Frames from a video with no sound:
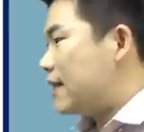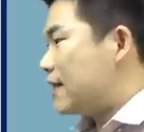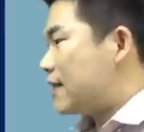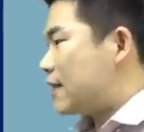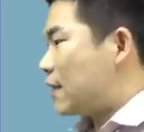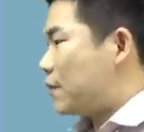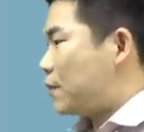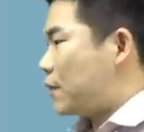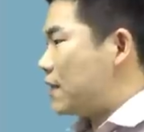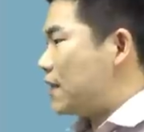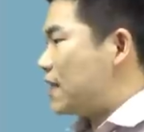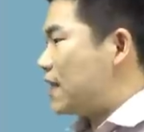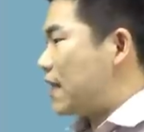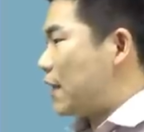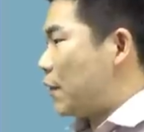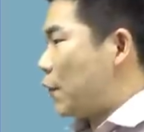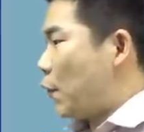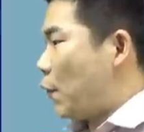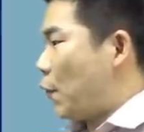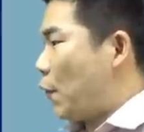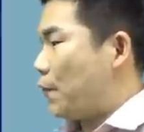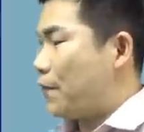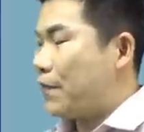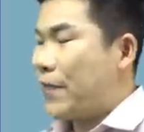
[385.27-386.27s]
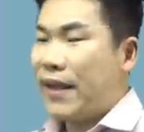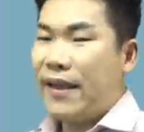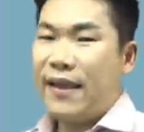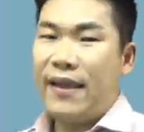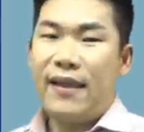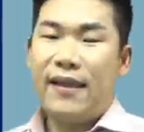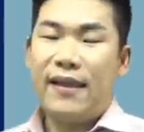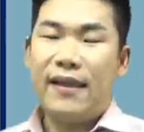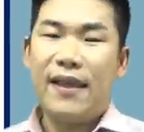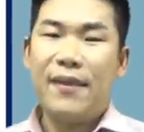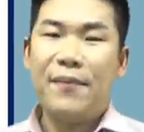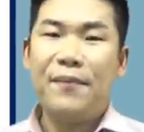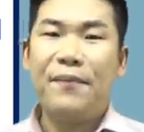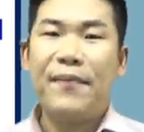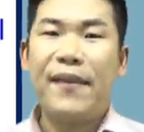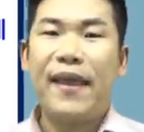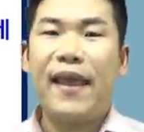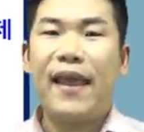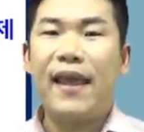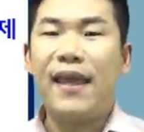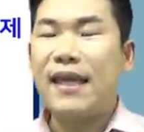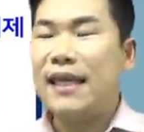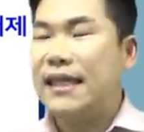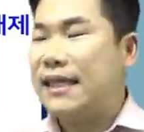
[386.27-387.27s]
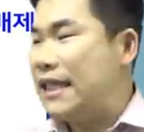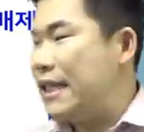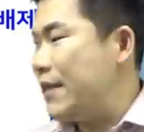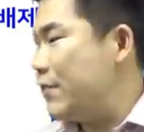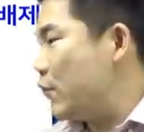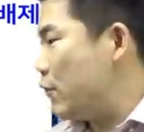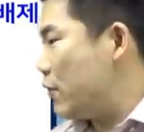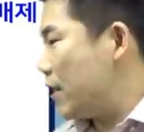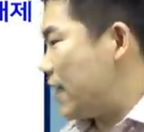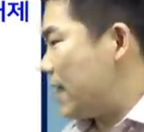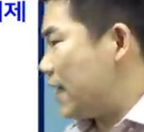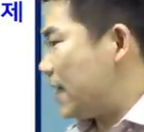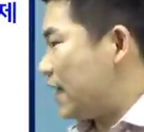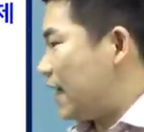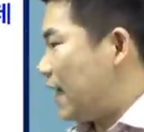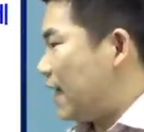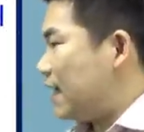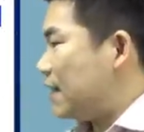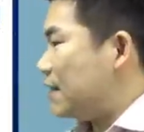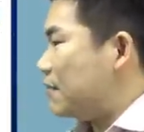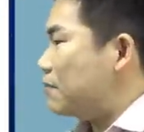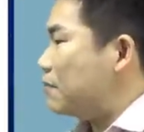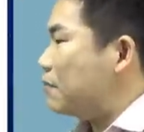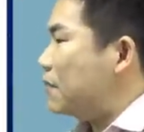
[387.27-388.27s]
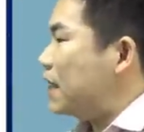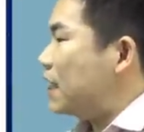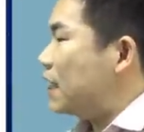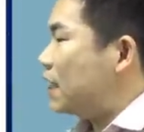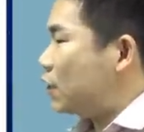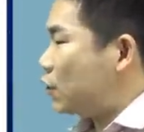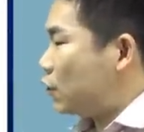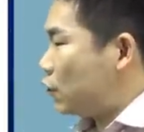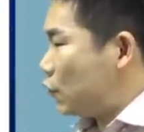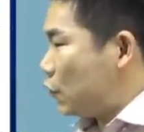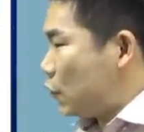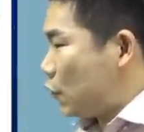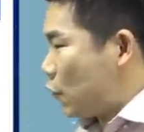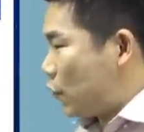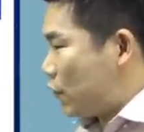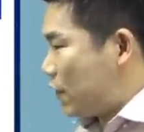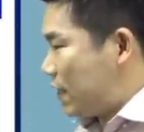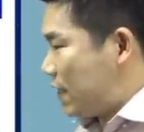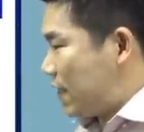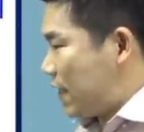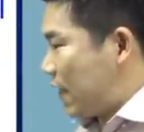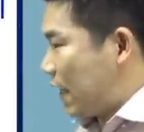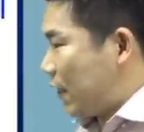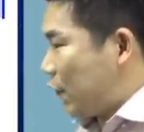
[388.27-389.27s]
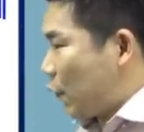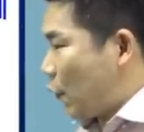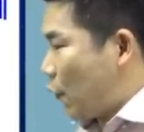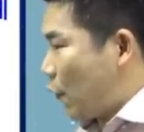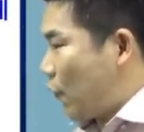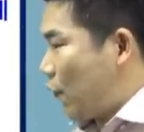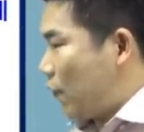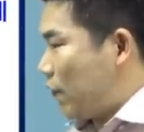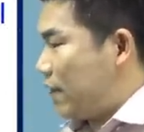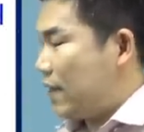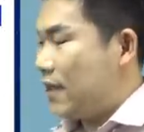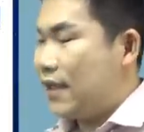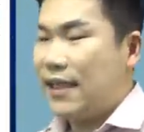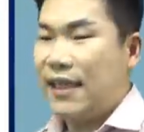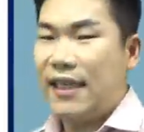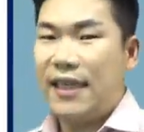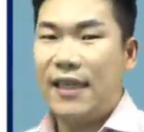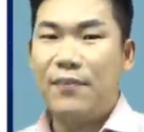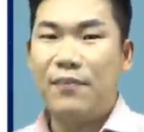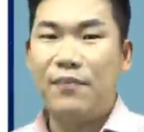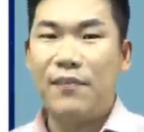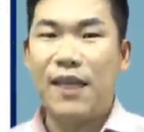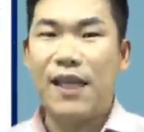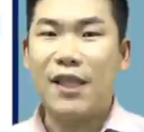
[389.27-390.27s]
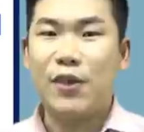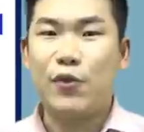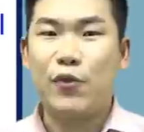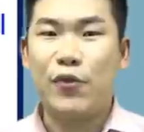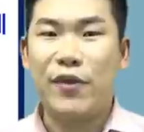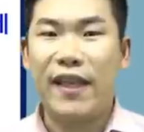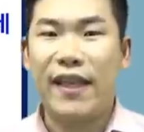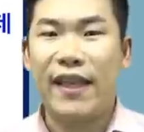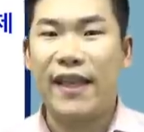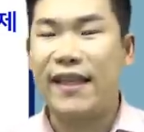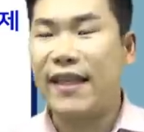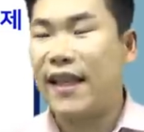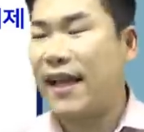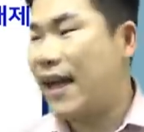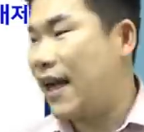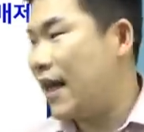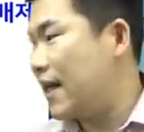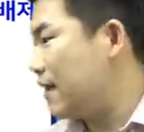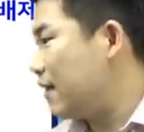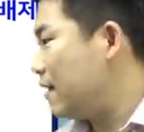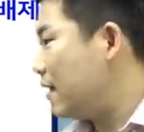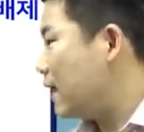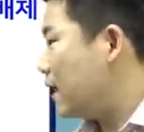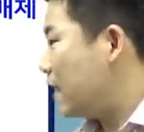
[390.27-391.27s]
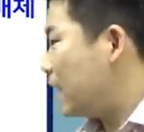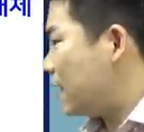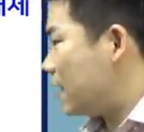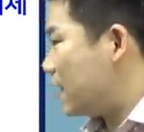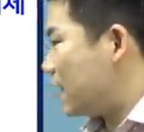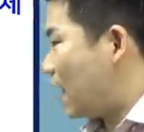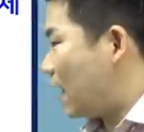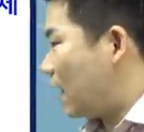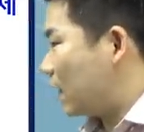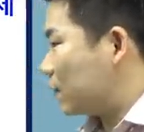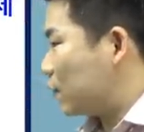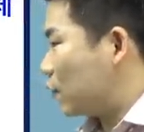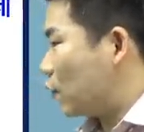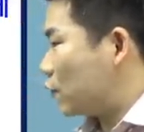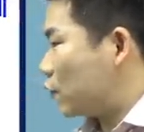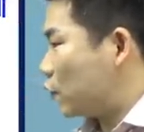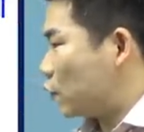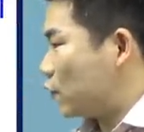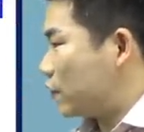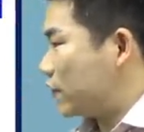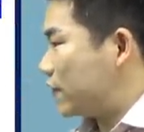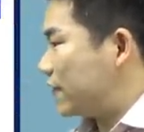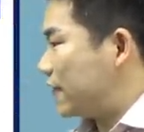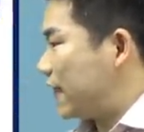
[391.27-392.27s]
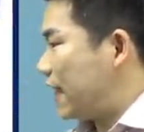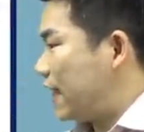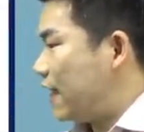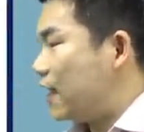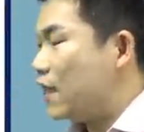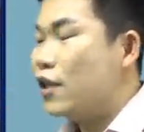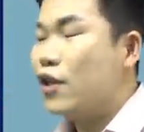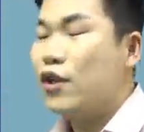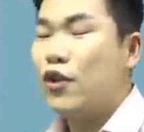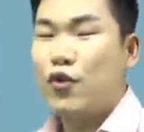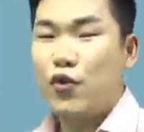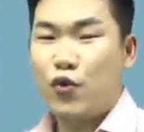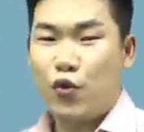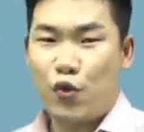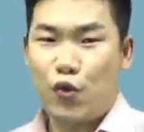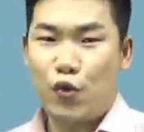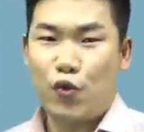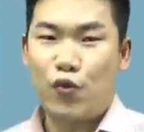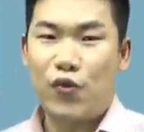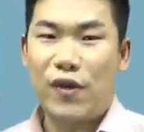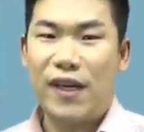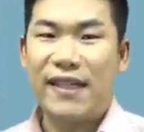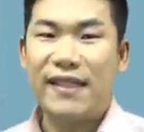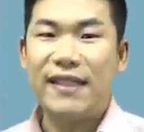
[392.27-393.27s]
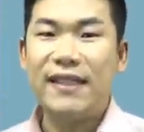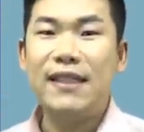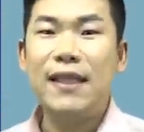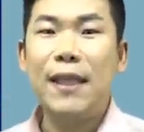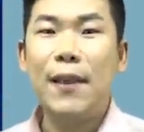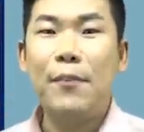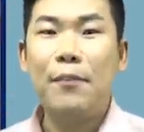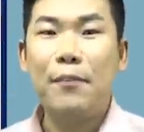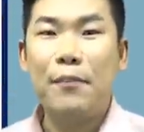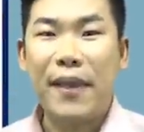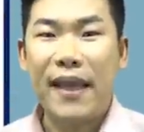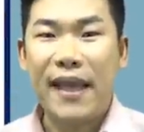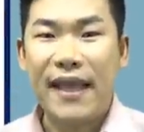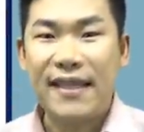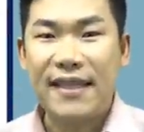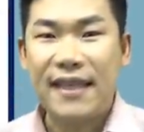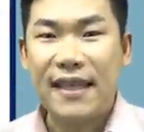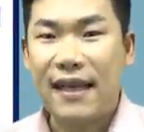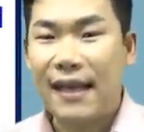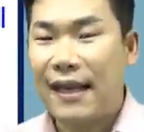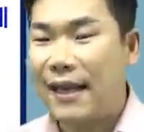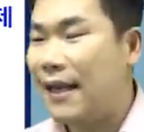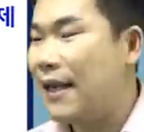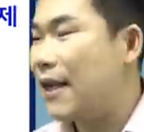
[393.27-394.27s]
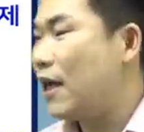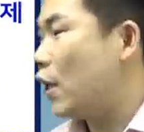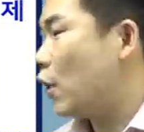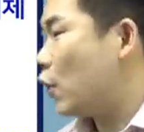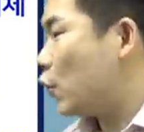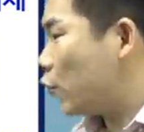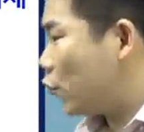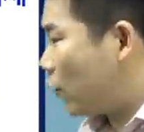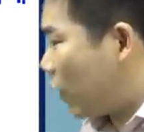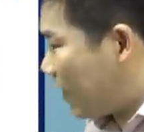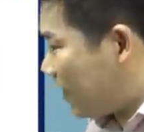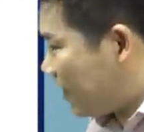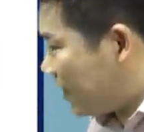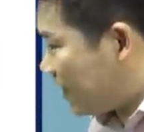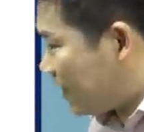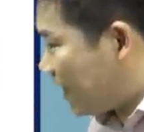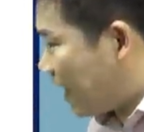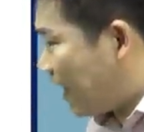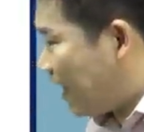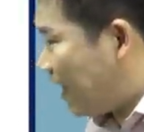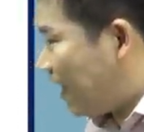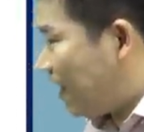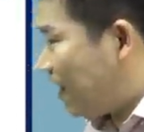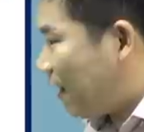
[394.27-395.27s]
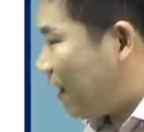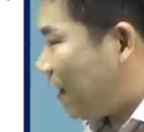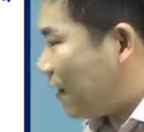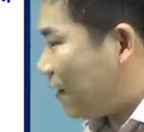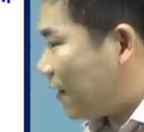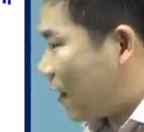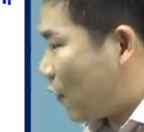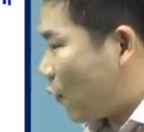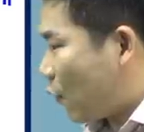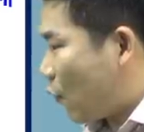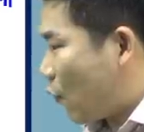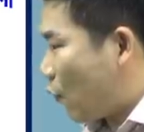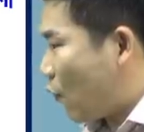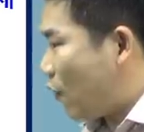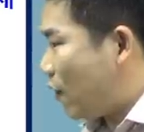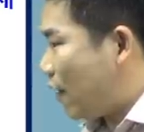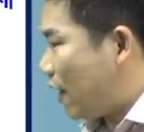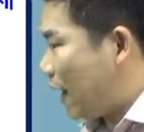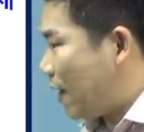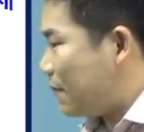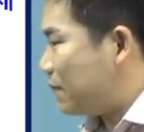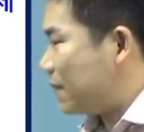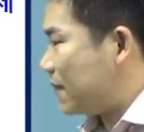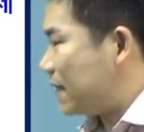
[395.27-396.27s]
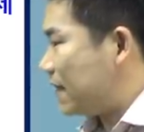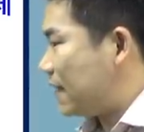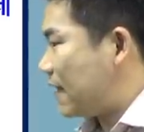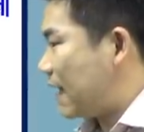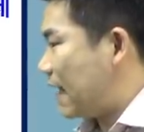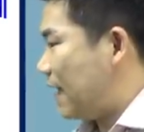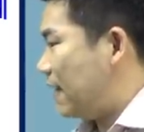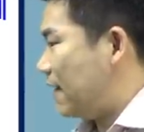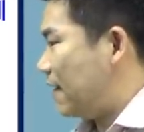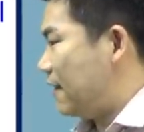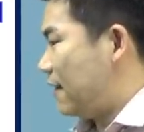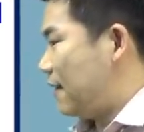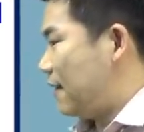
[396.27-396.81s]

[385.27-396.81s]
첫 번째로 임대 의무 기간 미충족 시에도 임대주택에 대한 양도소득세 중과는 배제가 된다라고 합니다.